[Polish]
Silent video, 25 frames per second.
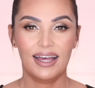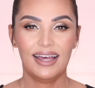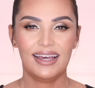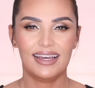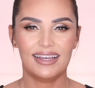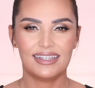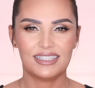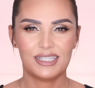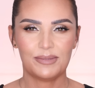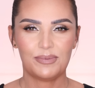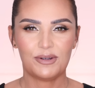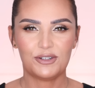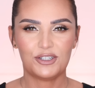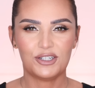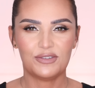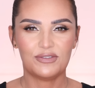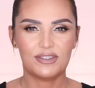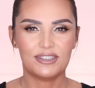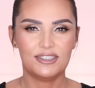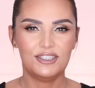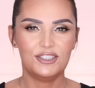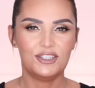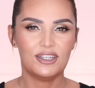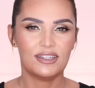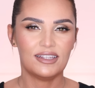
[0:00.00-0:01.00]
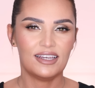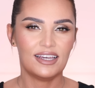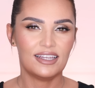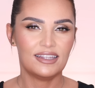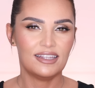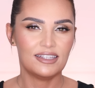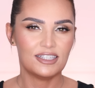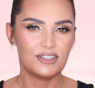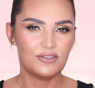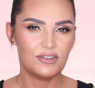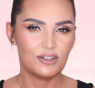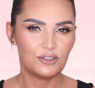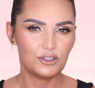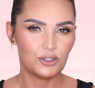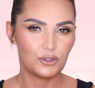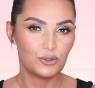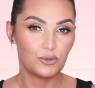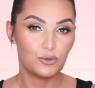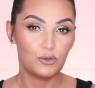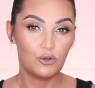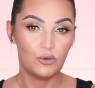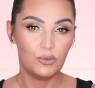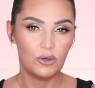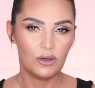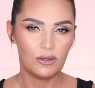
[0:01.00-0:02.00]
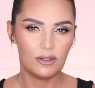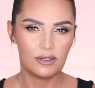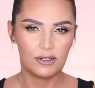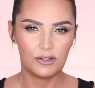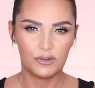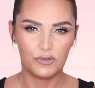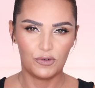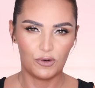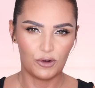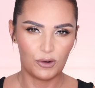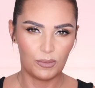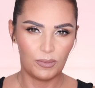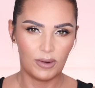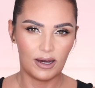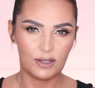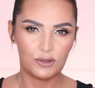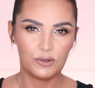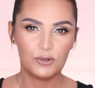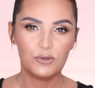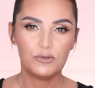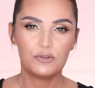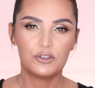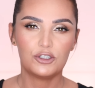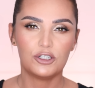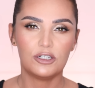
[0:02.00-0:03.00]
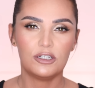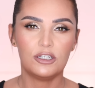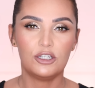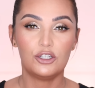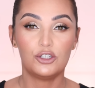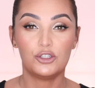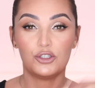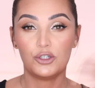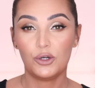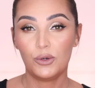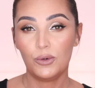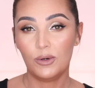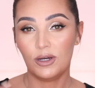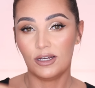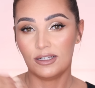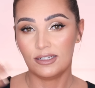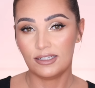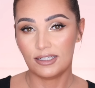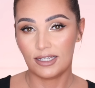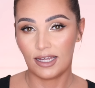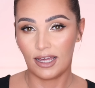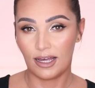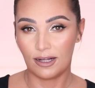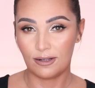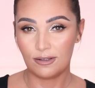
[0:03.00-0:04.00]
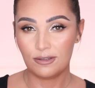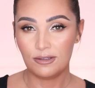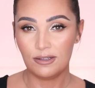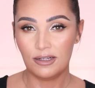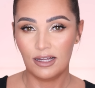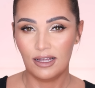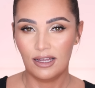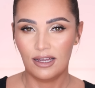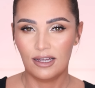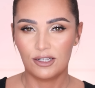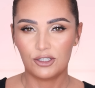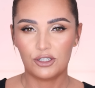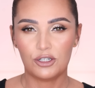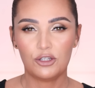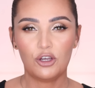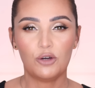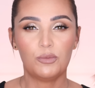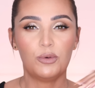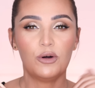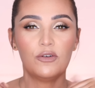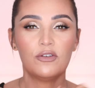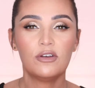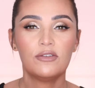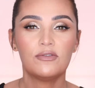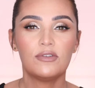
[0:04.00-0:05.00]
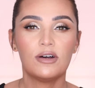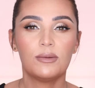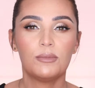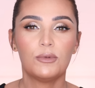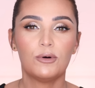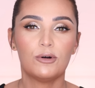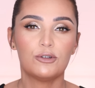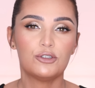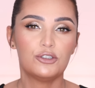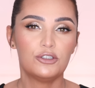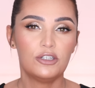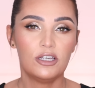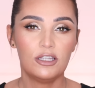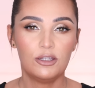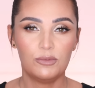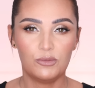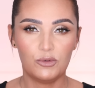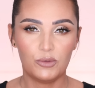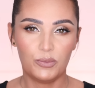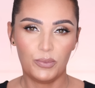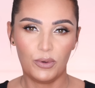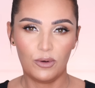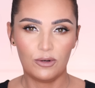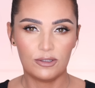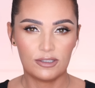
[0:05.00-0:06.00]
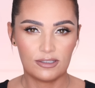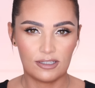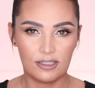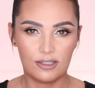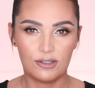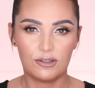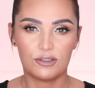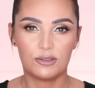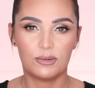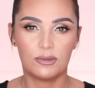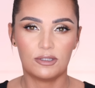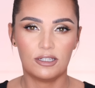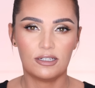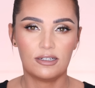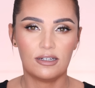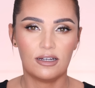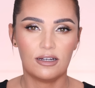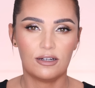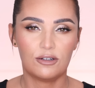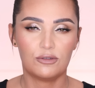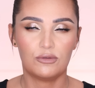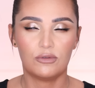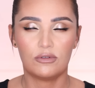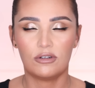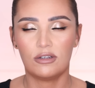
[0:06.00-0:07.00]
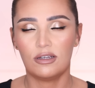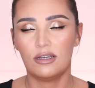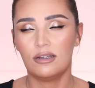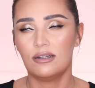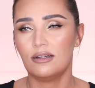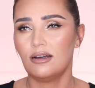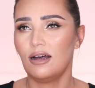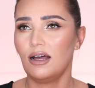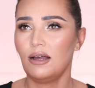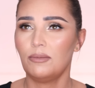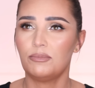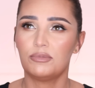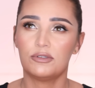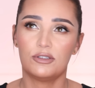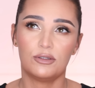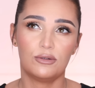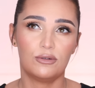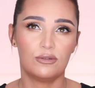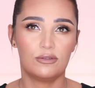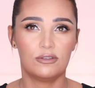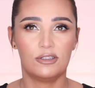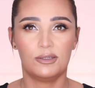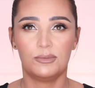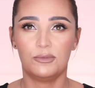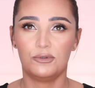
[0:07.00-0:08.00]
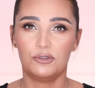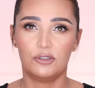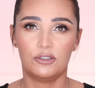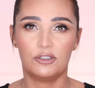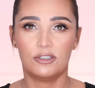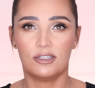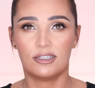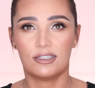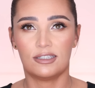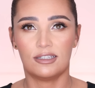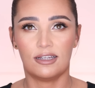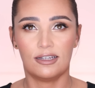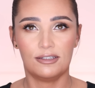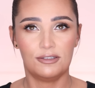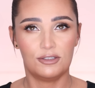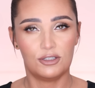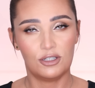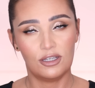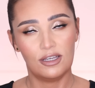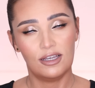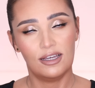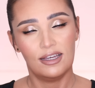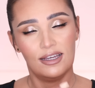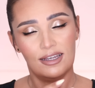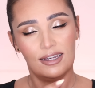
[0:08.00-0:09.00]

Hej, zapraszam Was dzisiaj na jeden z Waszych ulubionych formatów, czyli Show and Tell, czyli opowiem Wam o siedmiu polskich kosmetykach, które absolutnie musicie znać.